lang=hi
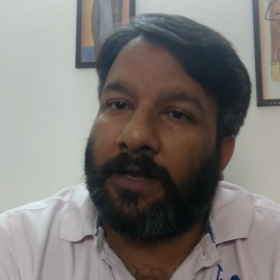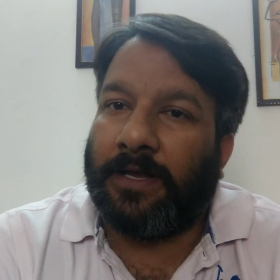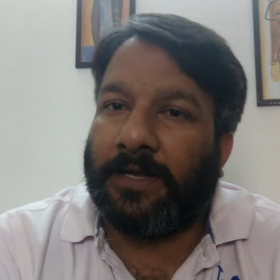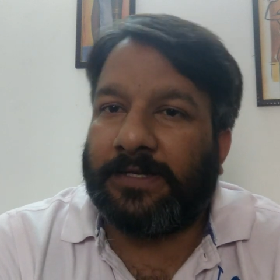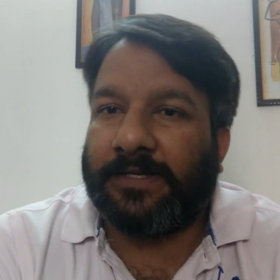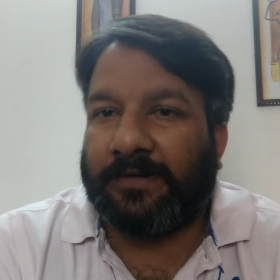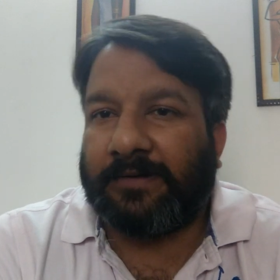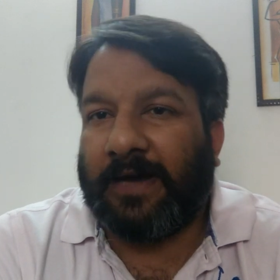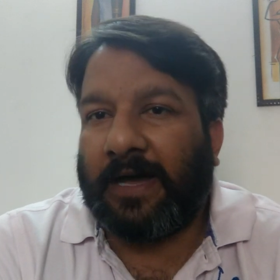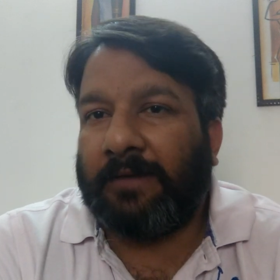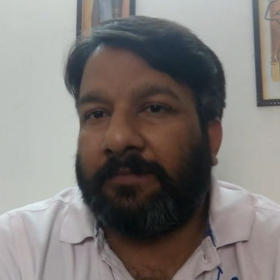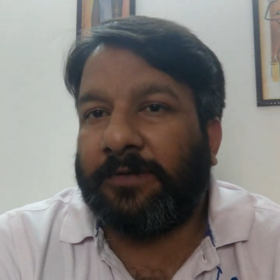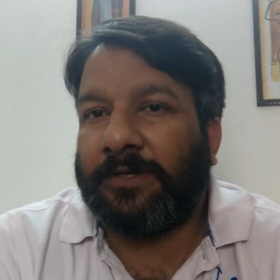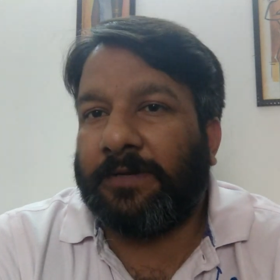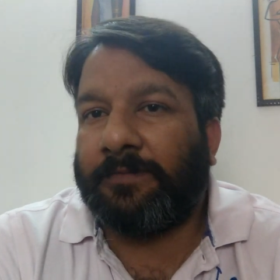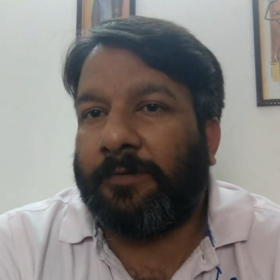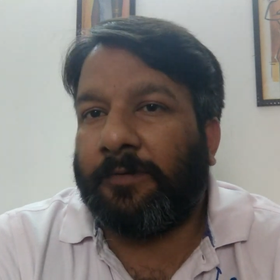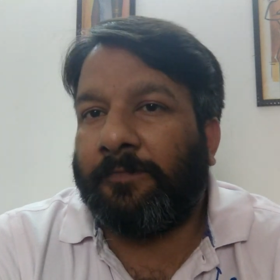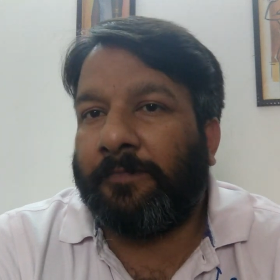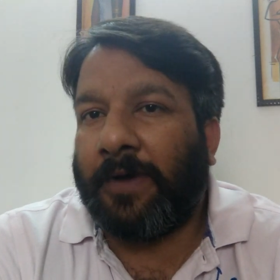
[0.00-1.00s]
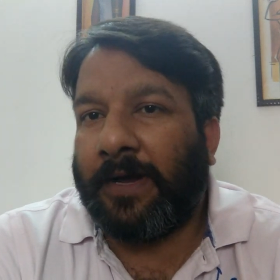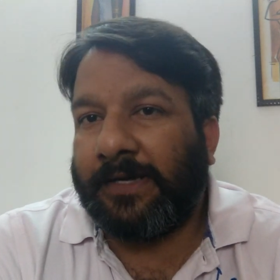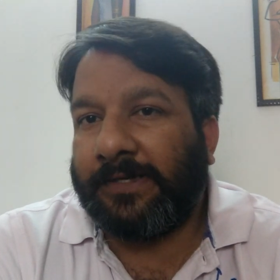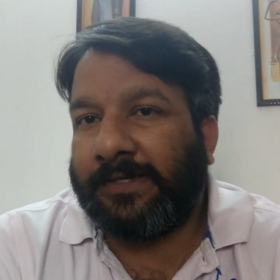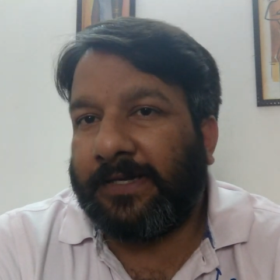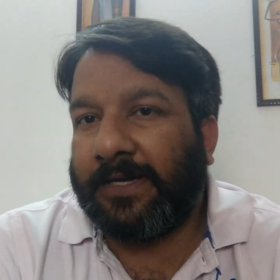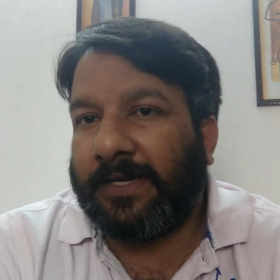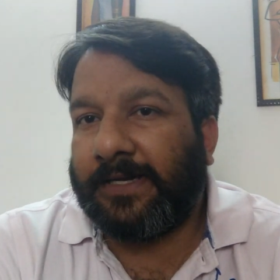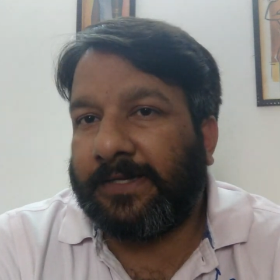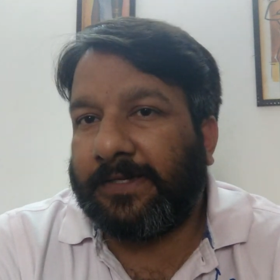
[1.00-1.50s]
ये सवाल मुझे मुंबई
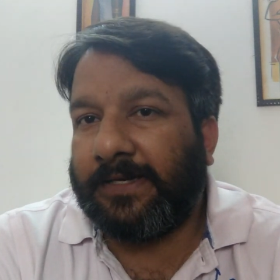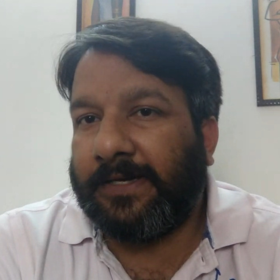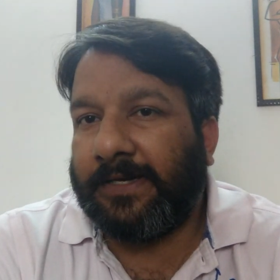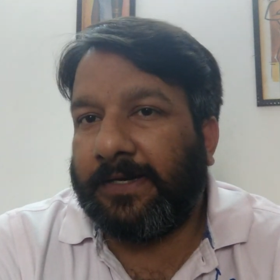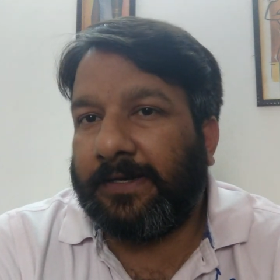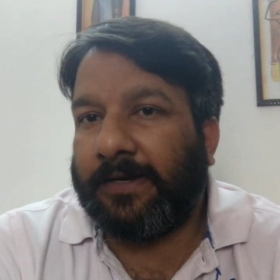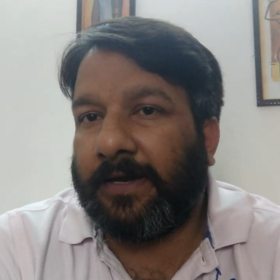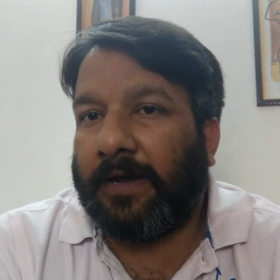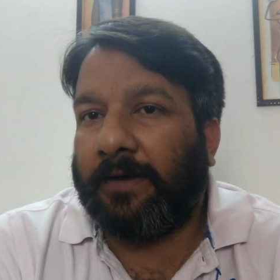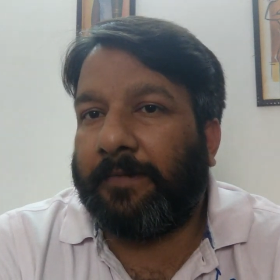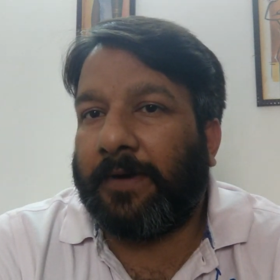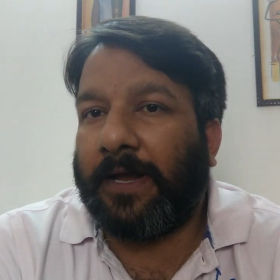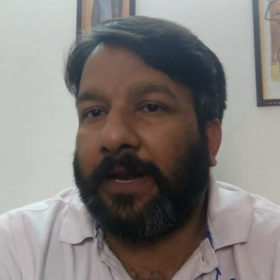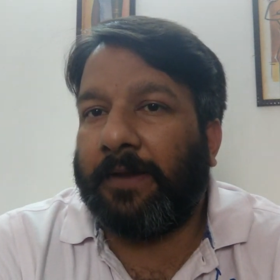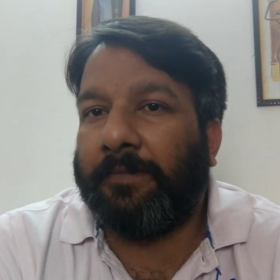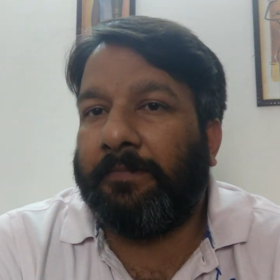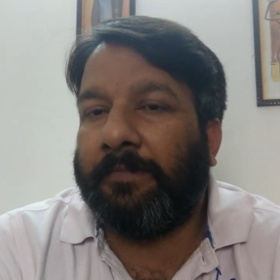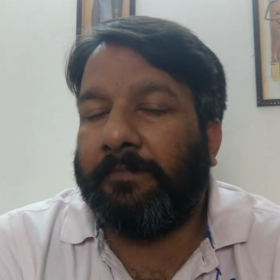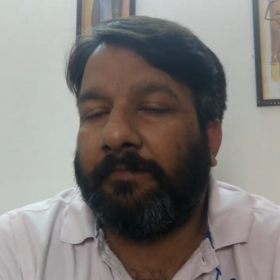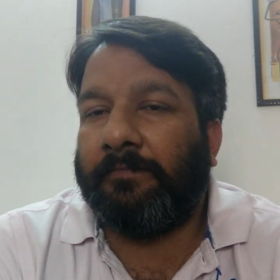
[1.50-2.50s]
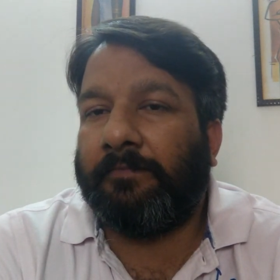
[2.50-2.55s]
से किसी हमारे